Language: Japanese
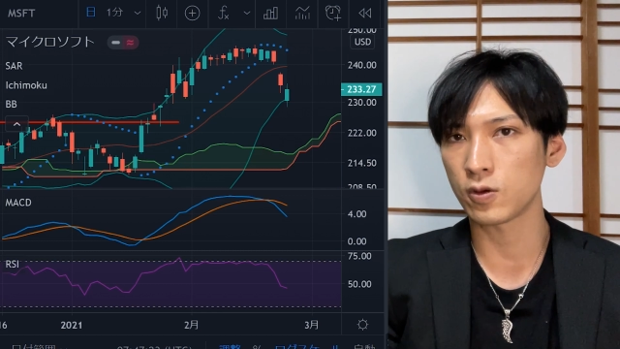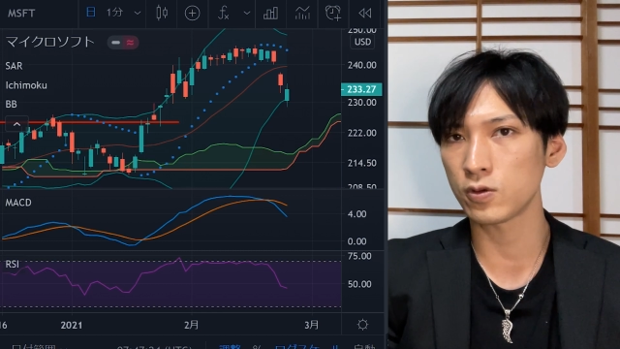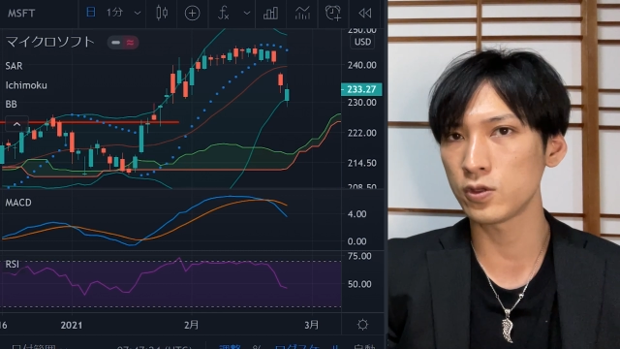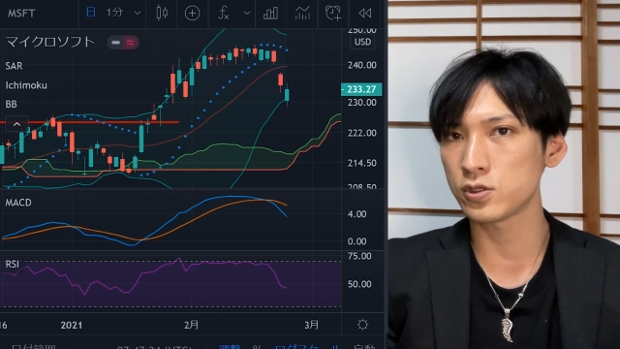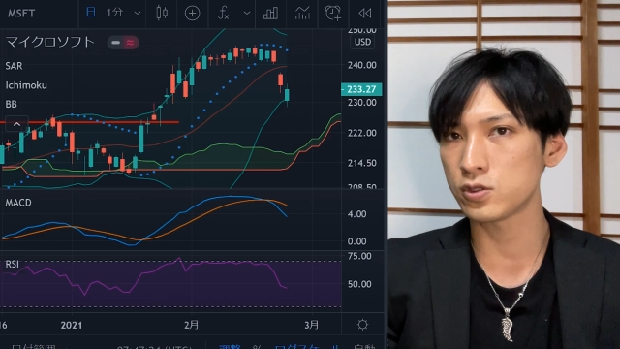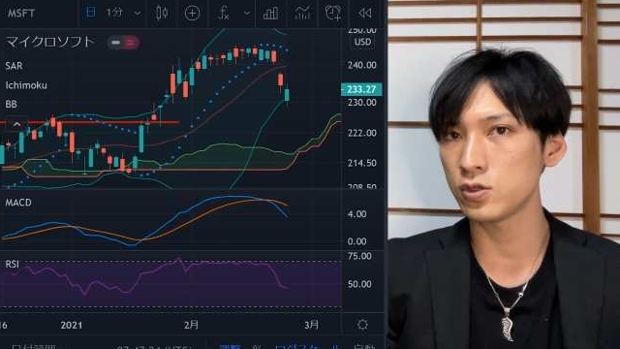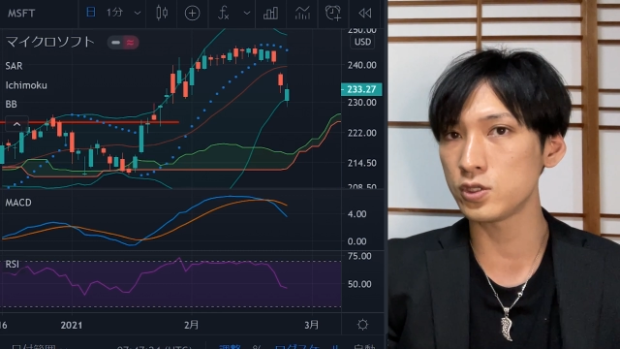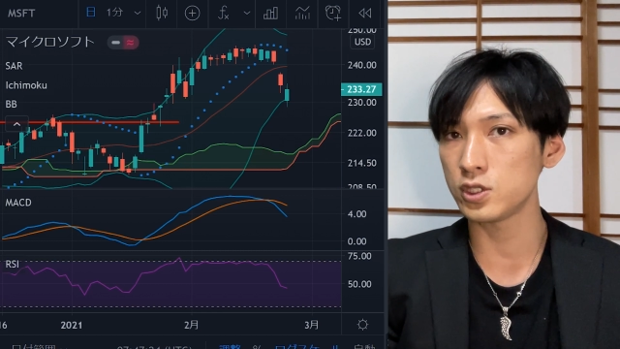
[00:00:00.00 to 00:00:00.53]
この
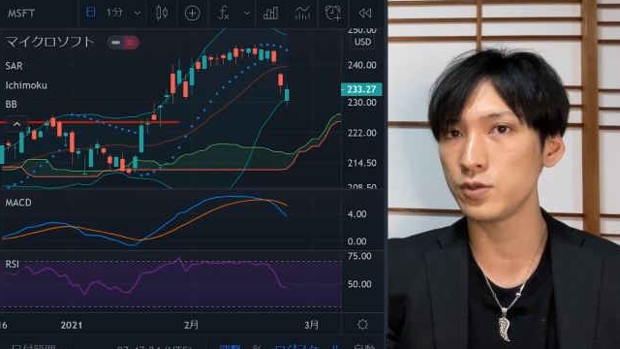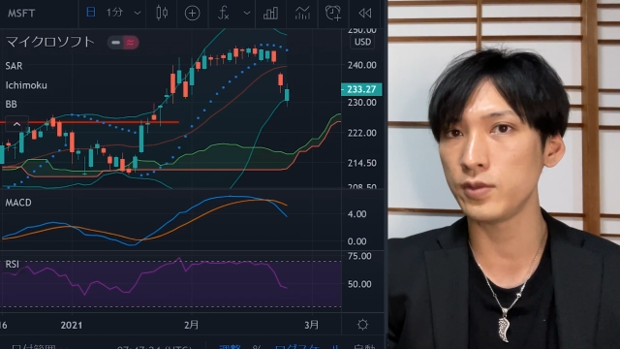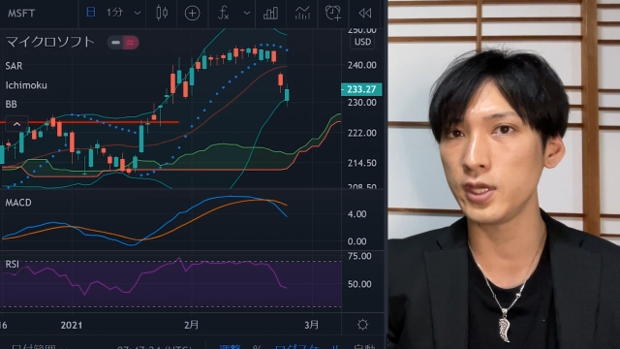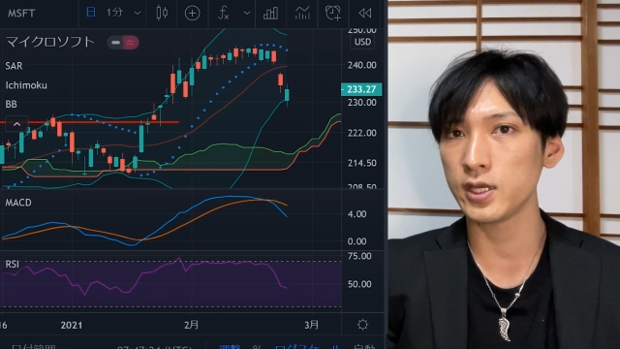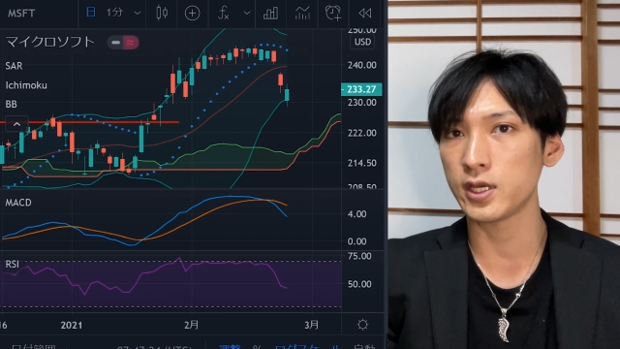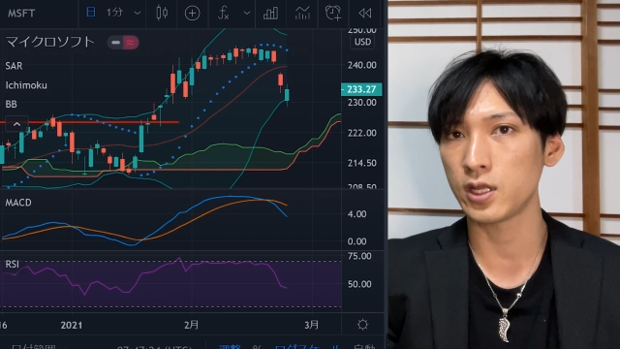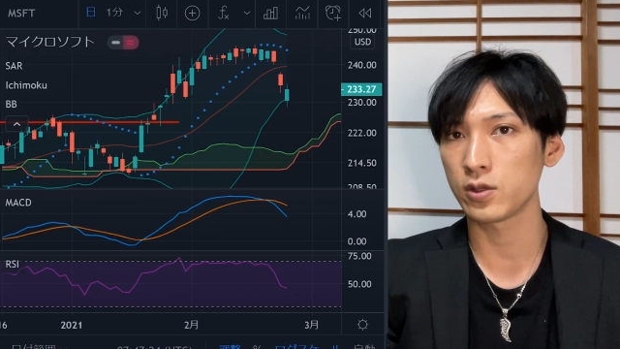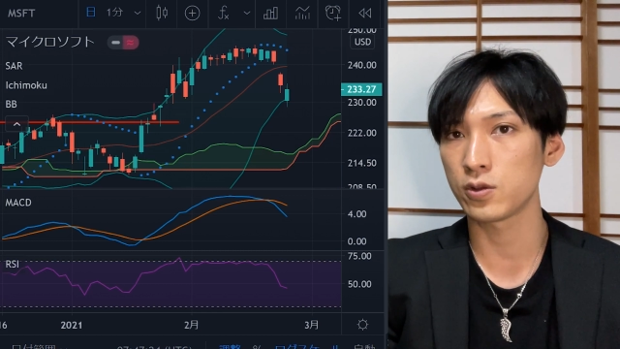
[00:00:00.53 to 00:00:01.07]
中心銘
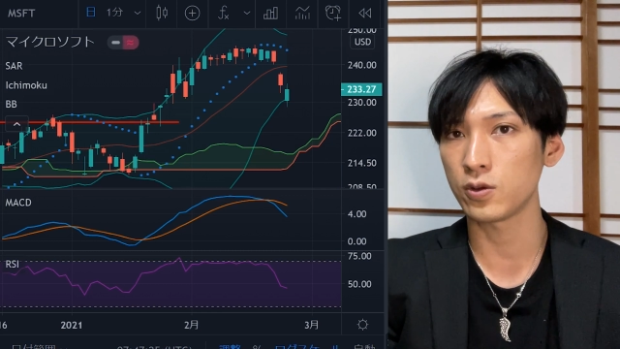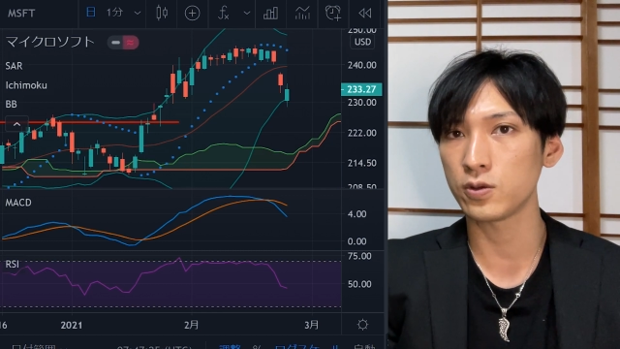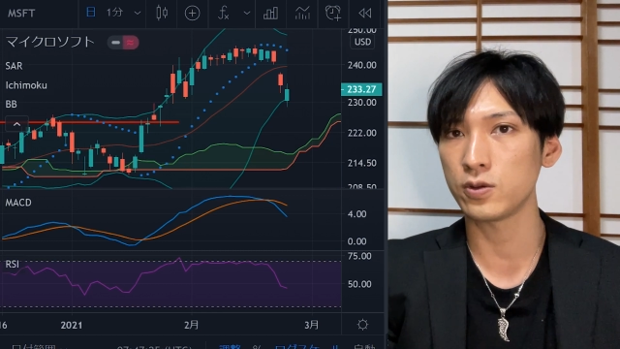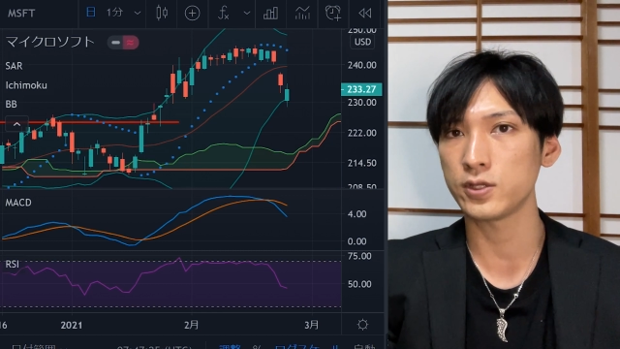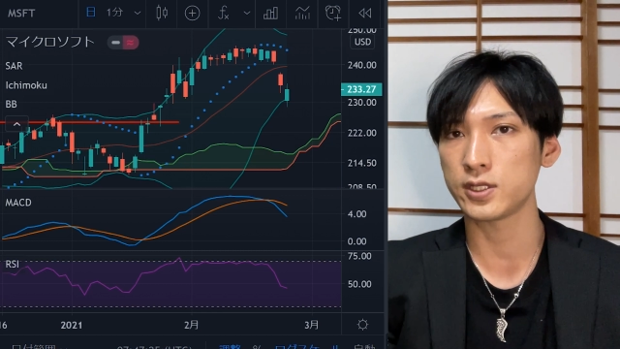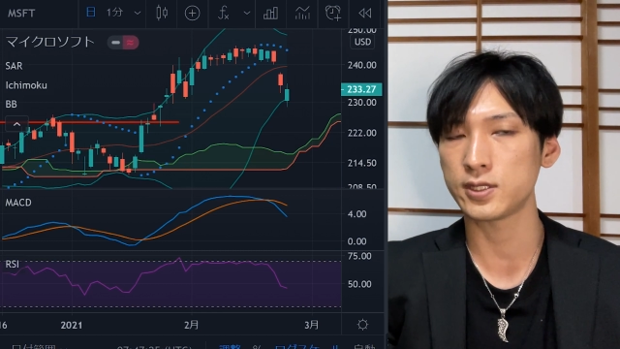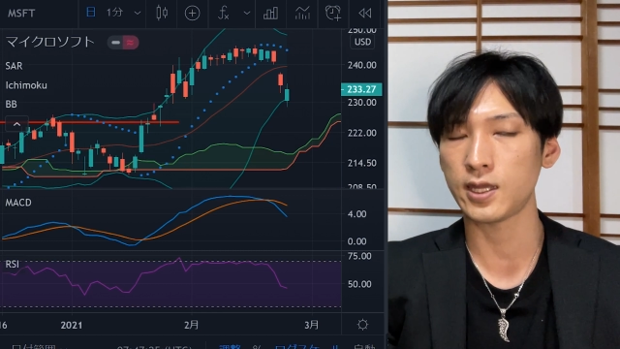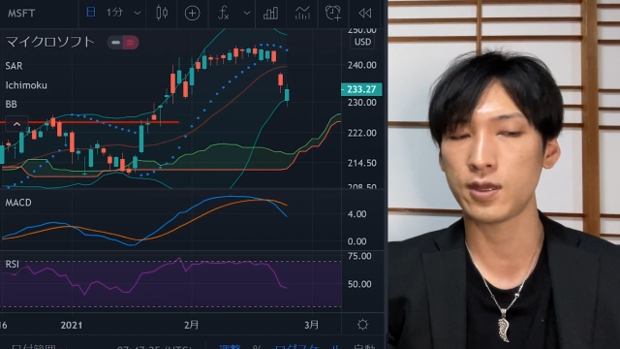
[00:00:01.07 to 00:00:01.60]
柄の動向を
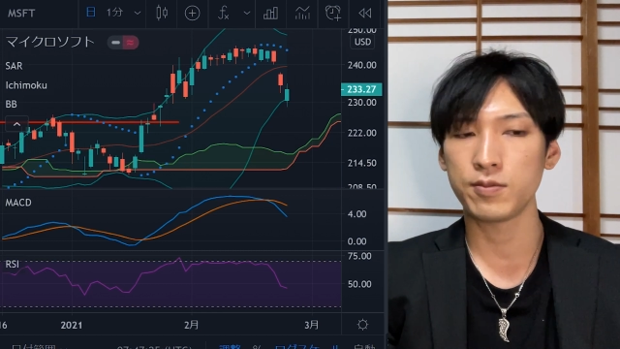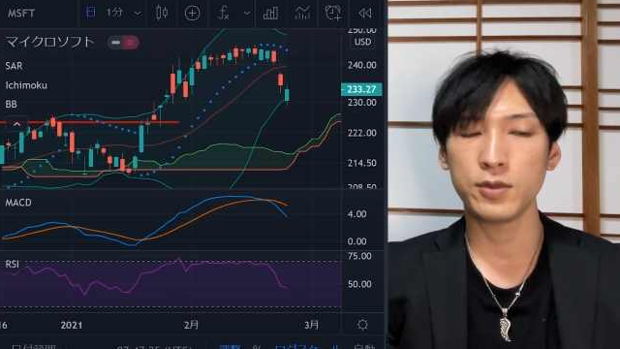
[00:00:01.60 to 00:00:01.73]
ですね、